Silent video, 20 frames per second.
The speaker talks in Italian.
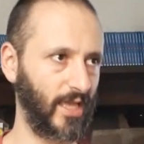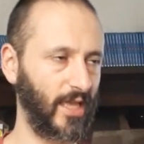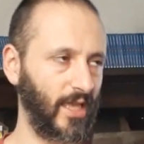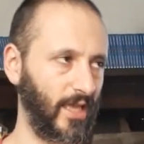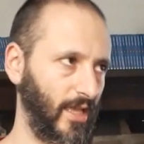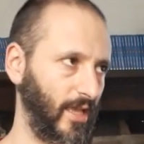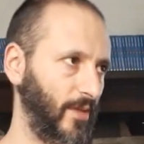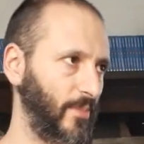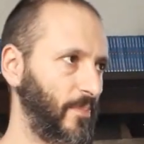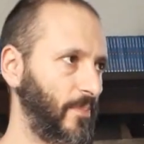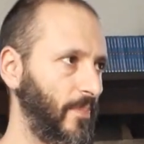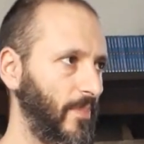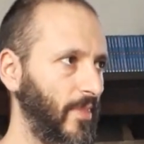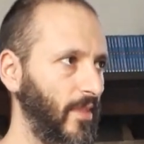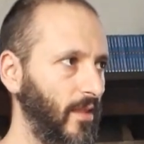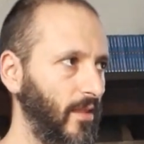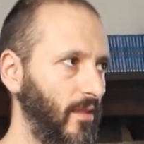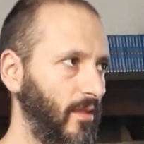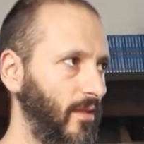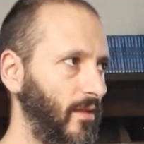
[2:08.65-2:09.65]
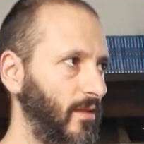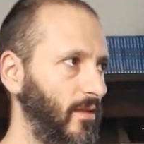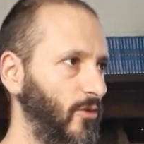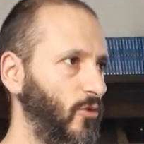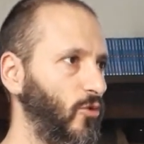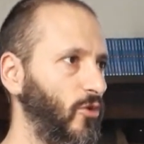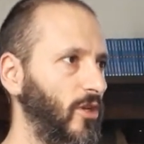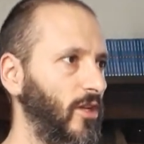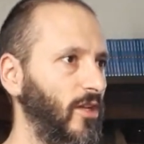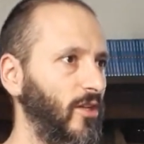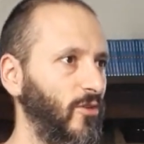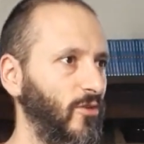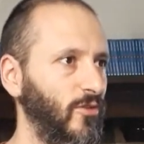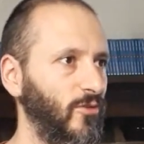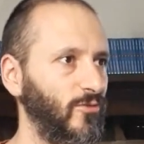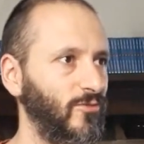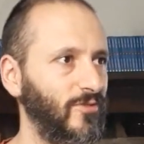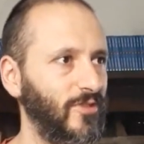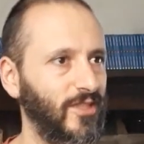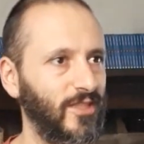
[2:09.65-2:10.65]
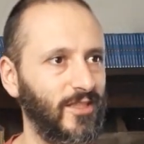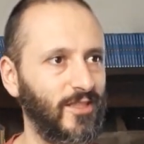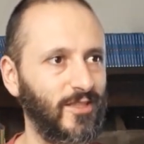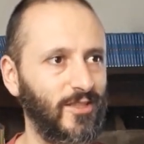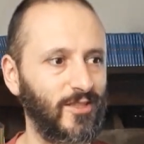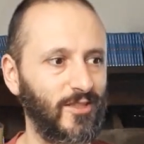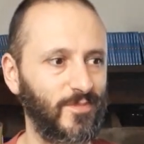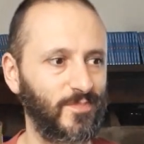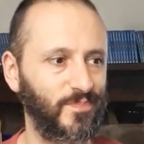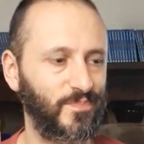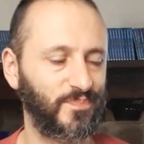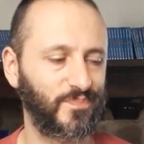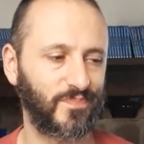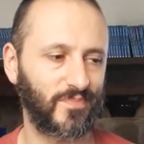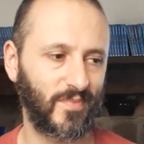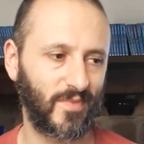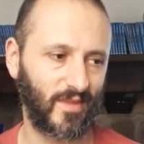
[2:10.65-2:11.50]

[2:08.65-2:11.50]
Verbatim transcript: Che eh, non, non eh,